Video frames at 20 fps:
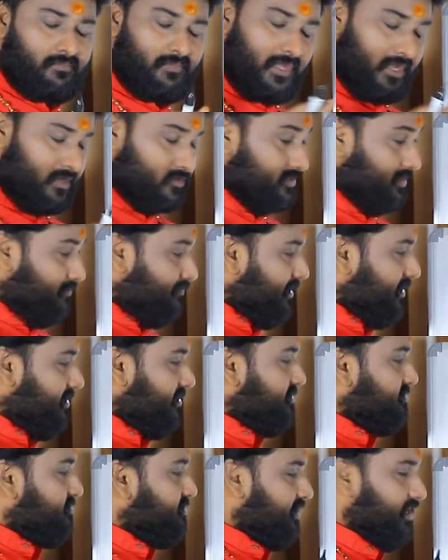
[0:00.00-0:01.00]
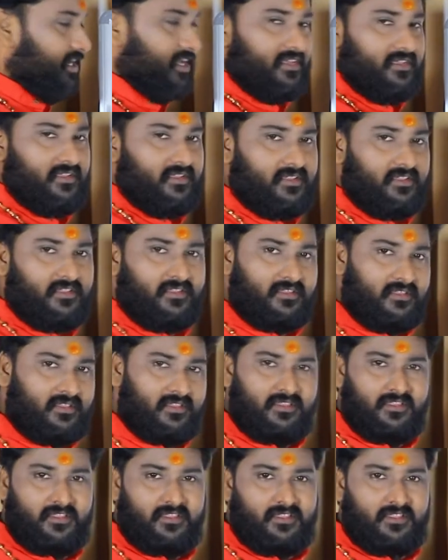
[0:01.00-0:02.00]
మీకు సంబంధించి
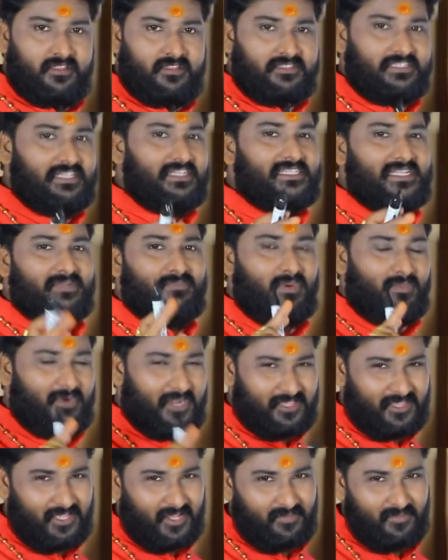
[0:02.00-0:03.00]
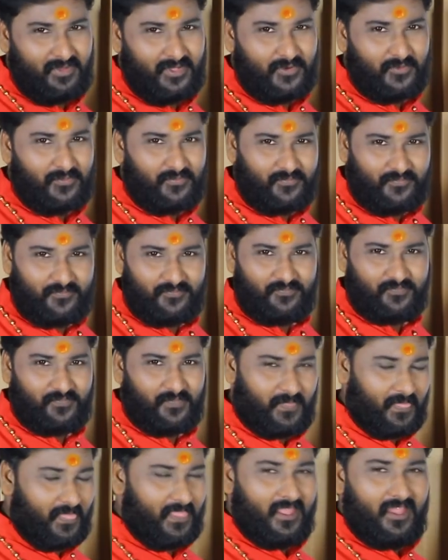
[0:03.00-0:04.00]
శిక్షింపబడతారు మీరు
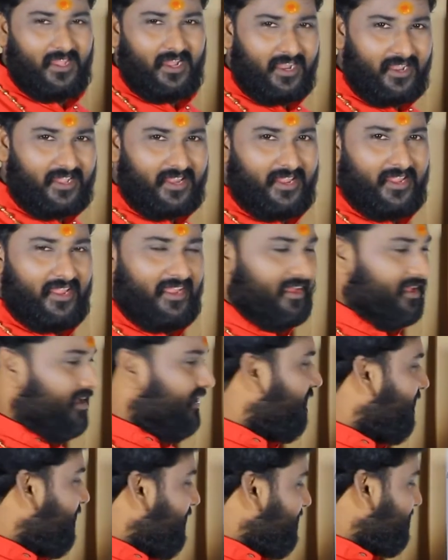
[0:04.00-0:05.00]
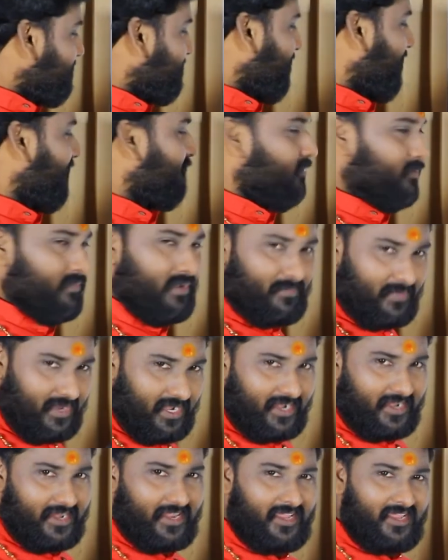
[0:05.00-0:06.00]
అంటే ఈ స్థలము
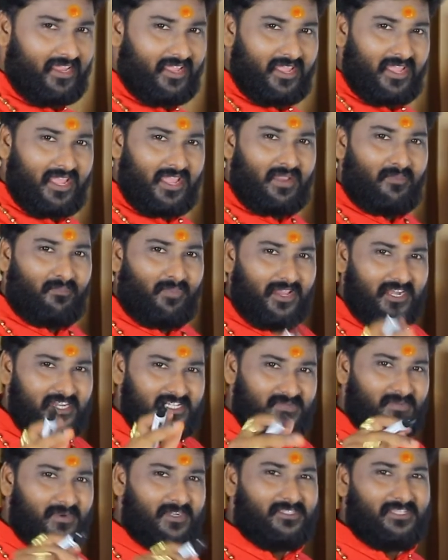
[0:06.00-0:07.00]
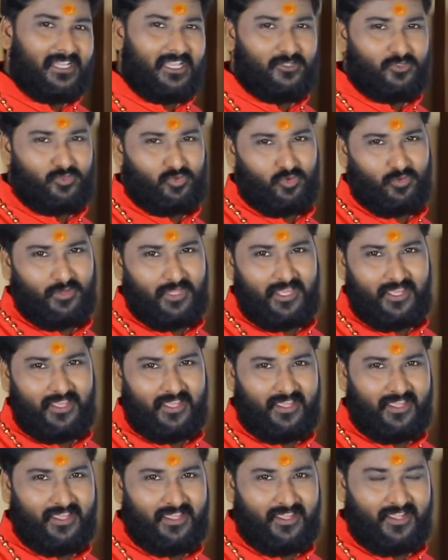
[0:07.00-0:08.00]
మిమ్మల్ని పనిష్మెంట్ చేయిస్తుంది
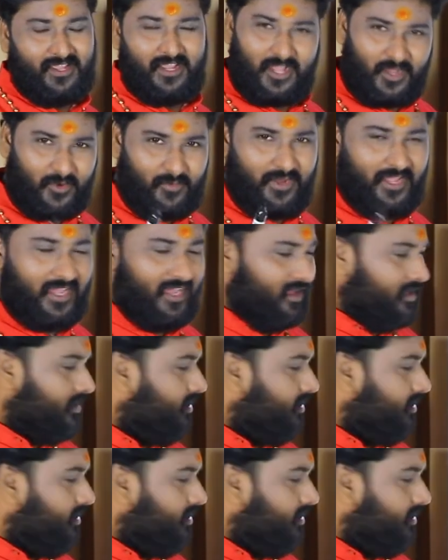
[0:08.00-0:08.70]
కావున